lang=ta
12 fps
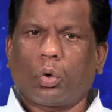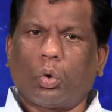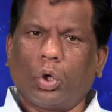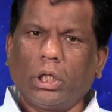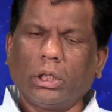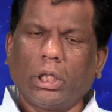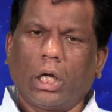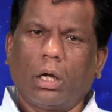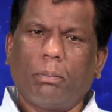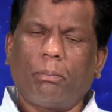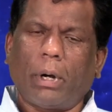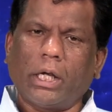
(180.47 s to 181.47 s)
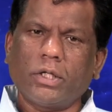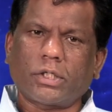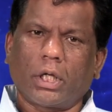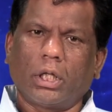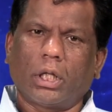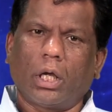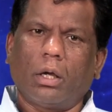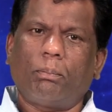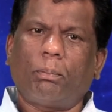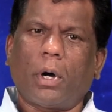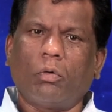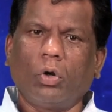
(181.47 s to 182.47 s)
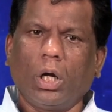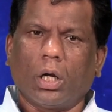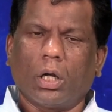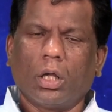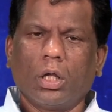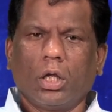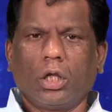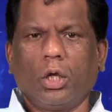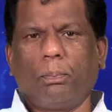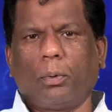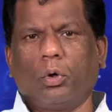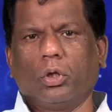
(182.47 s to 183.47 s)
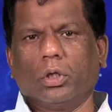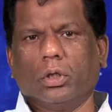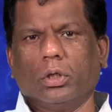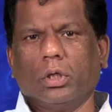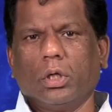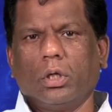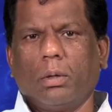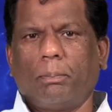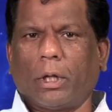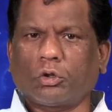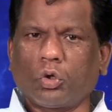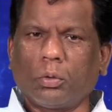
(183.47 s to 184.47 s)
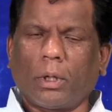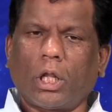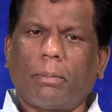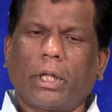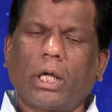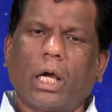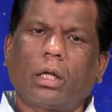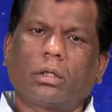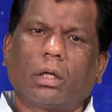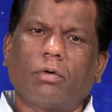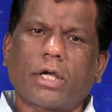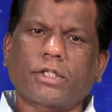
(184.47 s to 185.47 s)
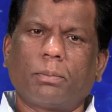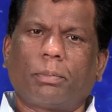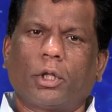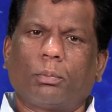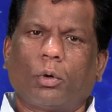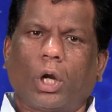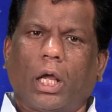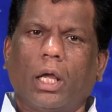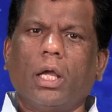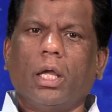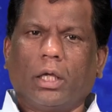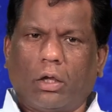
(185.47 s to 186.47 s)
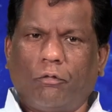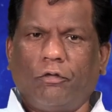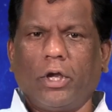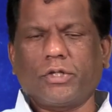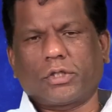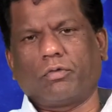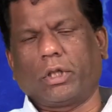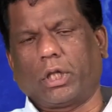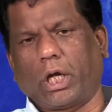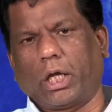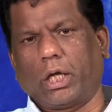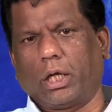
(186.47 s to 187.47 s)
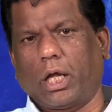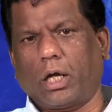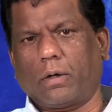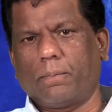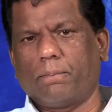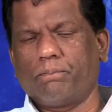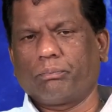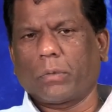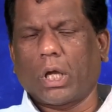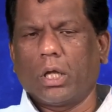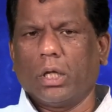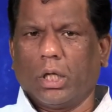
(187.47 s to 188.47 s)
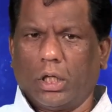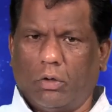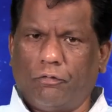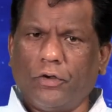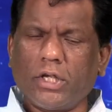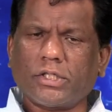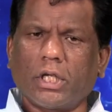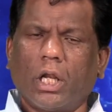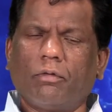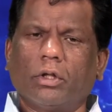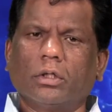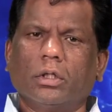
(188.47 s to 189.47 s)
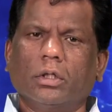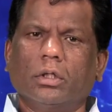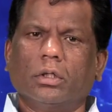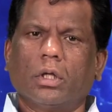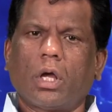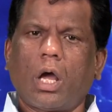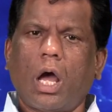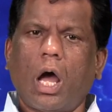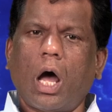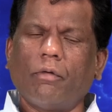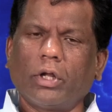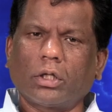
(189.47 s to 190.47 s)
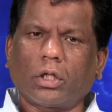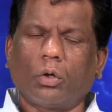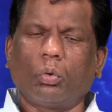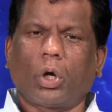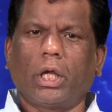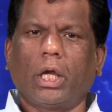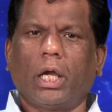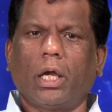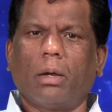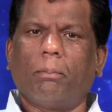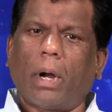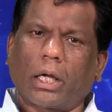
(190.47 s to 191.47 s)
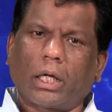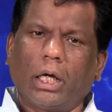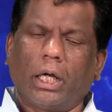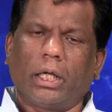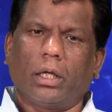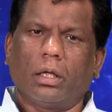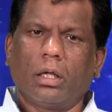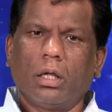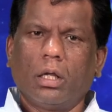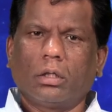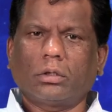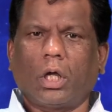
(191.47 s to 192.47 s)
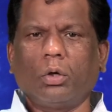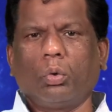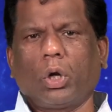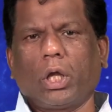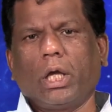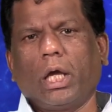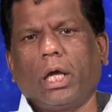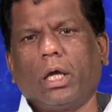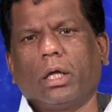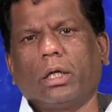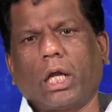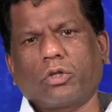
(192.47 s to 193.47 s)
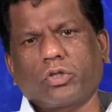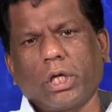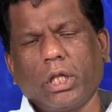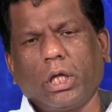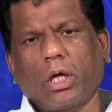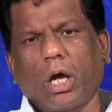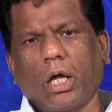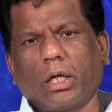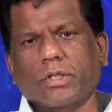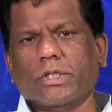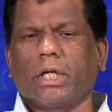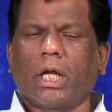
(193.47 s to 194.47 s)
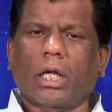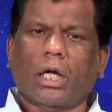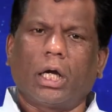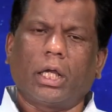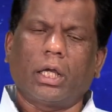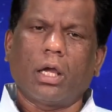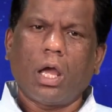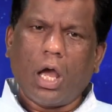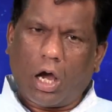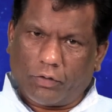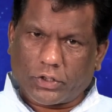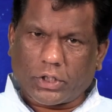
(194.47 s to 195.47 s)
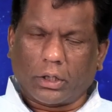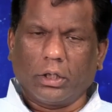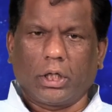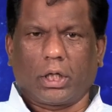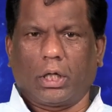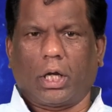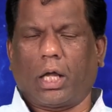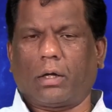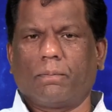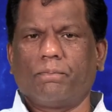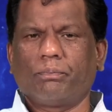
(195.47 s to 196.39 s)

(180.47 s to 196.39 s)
கொரிந்தில் பணி செய்த பவுல் இப்பொழுது பத்தொன்பதாம் அதிகாரத்தில் வாசிப்பது போல எஃபேஸ் வந்தடைகின்றார் எஃபேஸிலே வந்து அவர் தன்னுடைய மக்களை தன்னுடைய நற்செய்திக்கான சீடர்களை அவர் சந்திக்கின்றார்